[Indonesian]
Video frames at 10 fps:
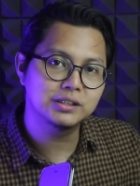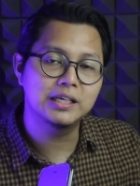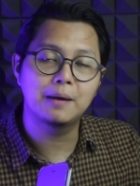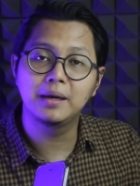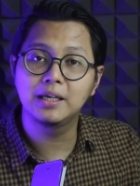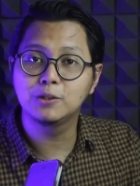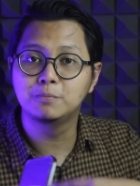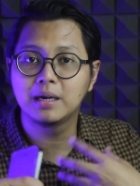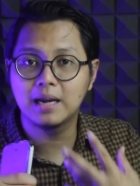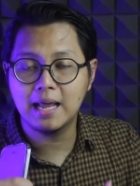tidak begitu
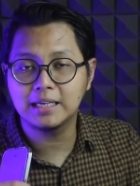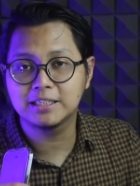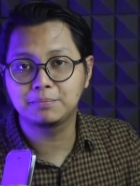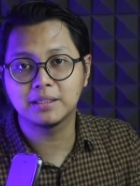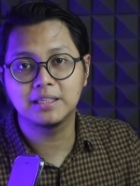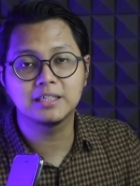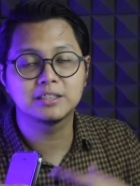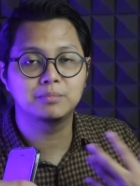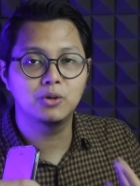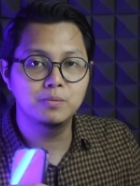menarik seperti yang
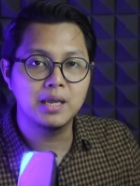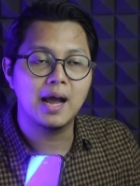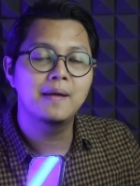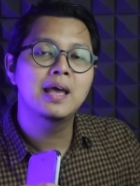sebelumnya,